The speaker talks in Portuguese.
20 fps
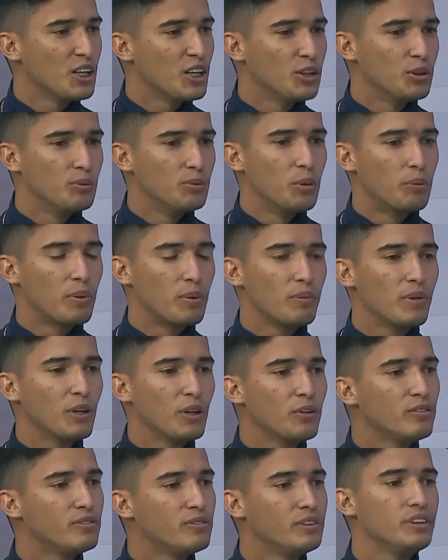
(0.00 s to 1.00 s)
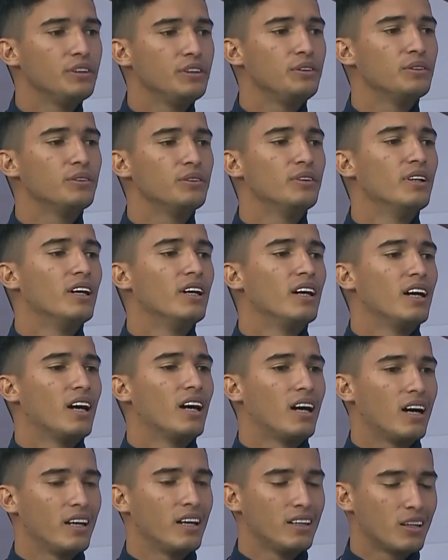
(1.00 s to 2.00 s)
No meu primeiro vídeo,
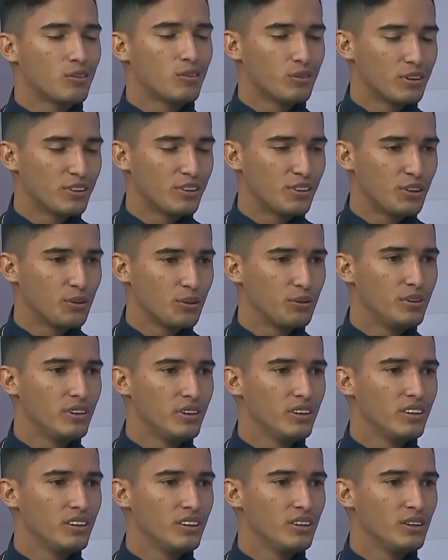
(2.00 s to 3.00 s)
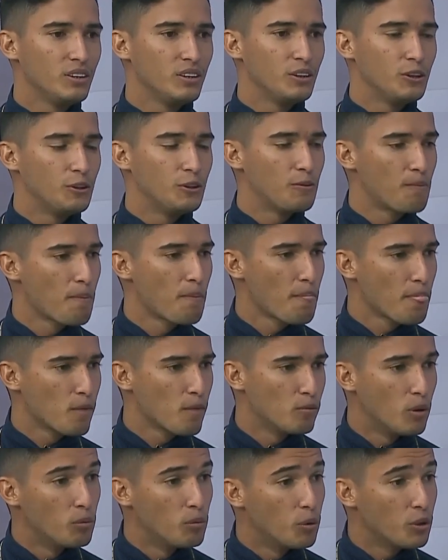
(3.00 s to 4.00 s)
aí aconteceu de
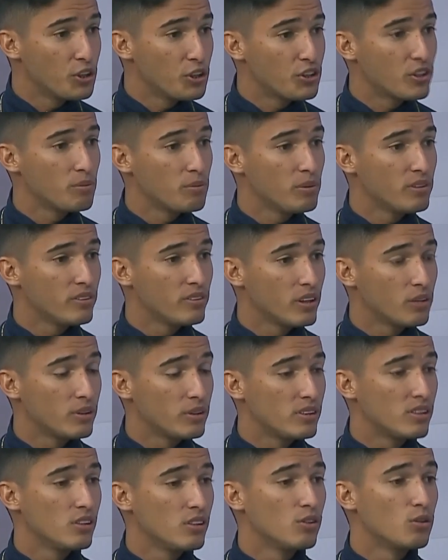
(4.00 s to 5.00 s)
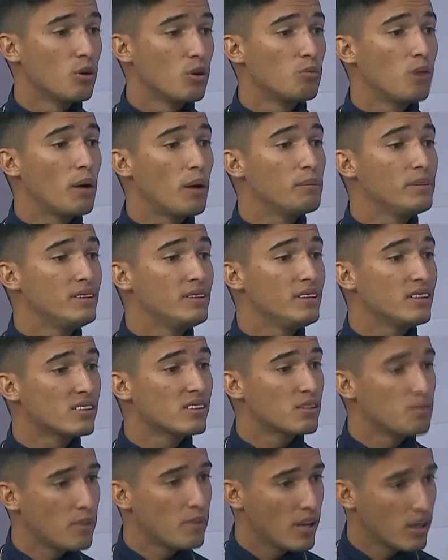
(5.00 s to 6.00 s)
um humorista me ver, conhecido como
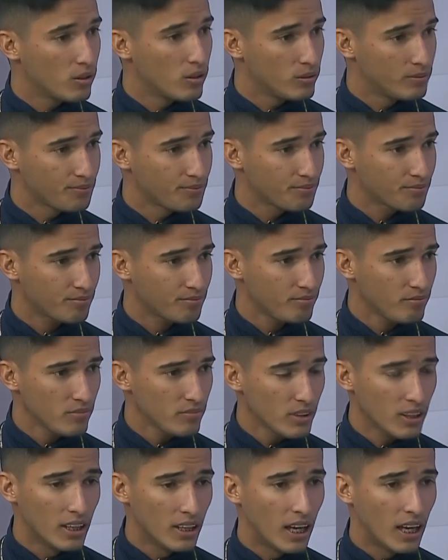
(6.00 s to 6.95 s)
Abdias Melo, uh -huh, uh -huh.